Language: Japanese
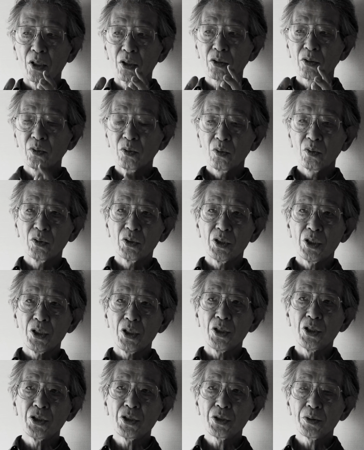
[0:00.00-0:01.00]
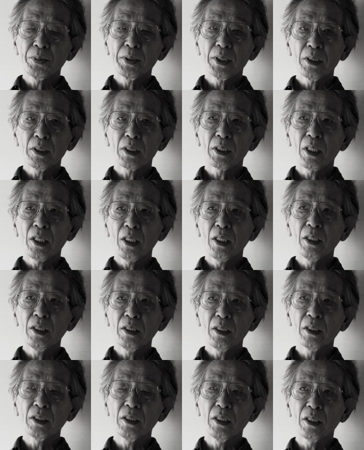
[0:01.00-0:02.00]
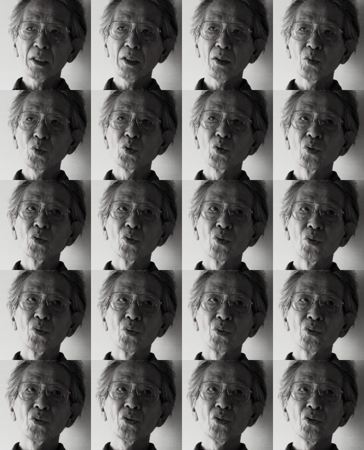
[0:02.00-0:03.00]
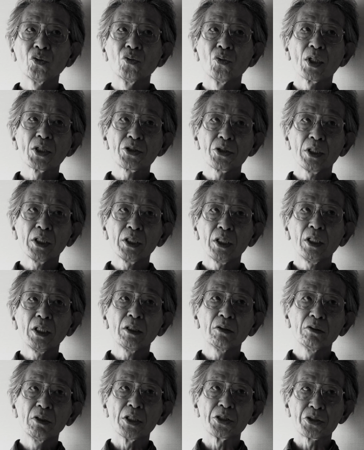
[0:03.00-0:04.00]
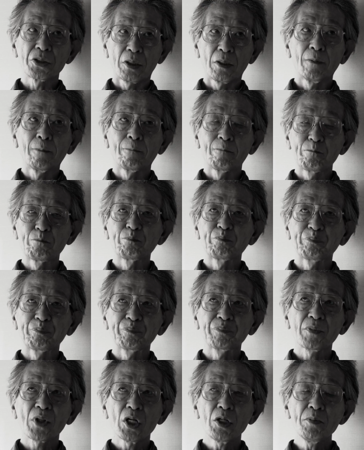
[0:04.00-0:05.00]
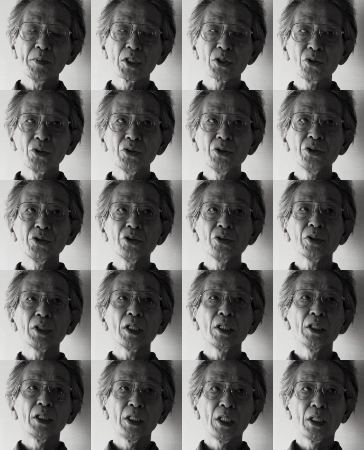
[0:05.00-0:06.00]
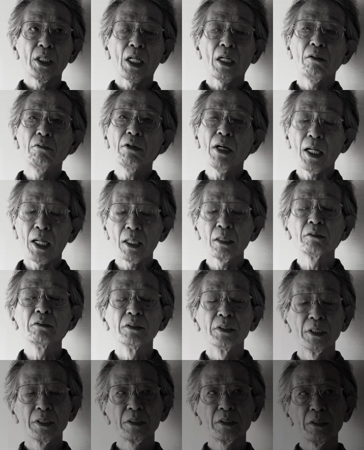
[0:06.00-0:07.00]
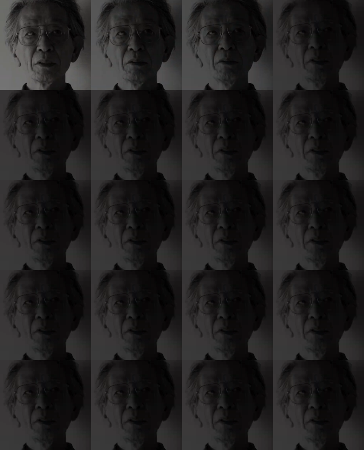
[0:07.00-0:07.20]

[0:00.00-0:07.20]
その一番大変な出来事をどんどん忘れていくでしょ今そういう状態にはあるんですよ